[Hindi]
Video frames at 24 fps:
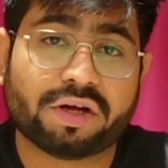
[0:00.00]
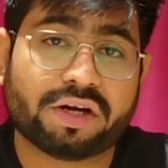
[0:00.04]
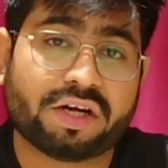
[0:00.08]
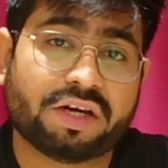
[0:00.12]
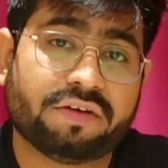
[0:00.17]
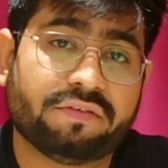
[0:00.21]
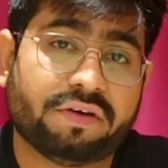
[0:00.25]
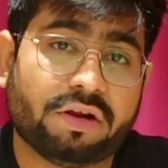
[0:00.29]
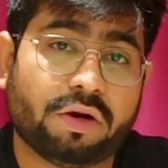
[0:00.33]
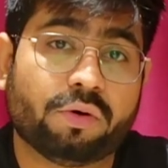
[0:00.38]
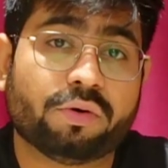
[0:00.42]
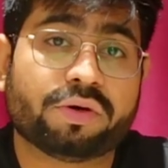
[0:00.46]

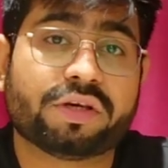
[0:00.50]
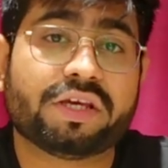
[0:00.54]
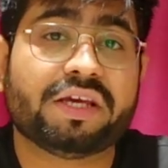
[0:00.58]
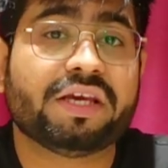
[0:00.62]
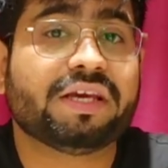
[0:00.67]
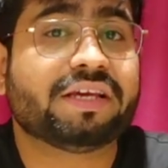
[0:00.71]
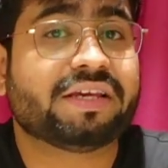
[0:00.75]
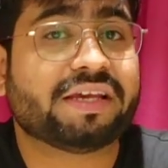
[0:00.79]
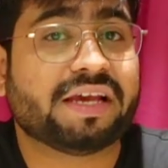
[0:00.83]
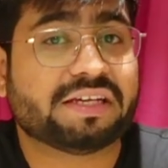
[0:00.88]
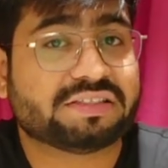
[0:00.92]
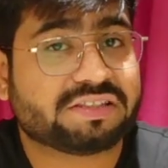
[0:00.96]
करने वाला हूँ
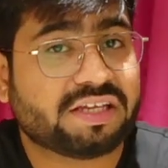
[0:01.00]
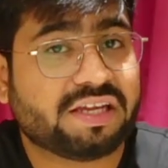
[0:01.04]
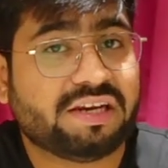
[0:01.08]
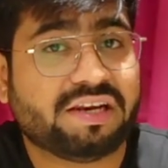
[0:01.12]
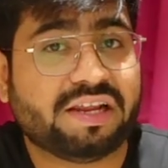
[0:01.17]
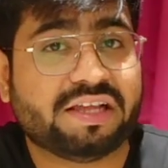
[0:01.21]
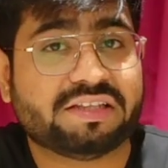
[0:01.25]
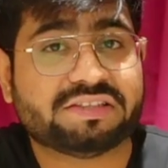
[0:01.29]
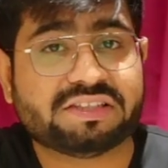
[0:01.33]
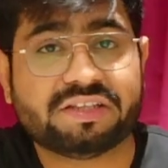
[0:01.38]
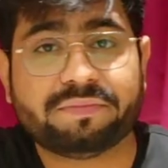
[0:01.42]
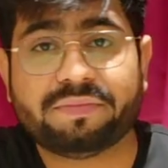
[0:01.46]
कि कैसा
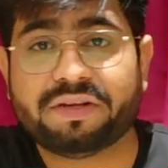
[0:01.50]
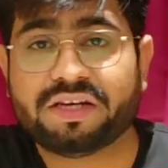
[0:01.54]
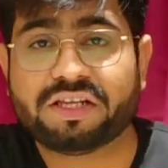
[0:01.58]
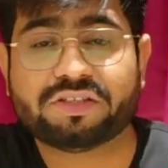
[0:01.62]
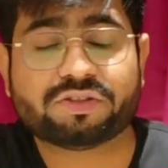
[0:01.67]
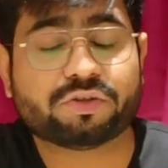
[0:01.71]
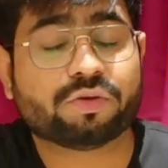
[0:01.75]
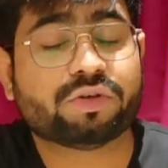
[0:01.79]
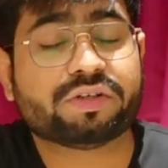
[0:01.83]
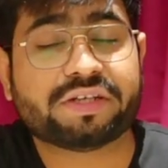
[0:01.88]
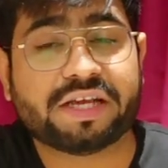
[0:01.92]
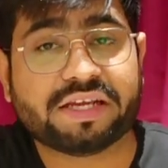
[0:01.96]
लेंस है मैंने
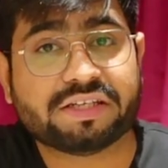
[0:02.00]
इसको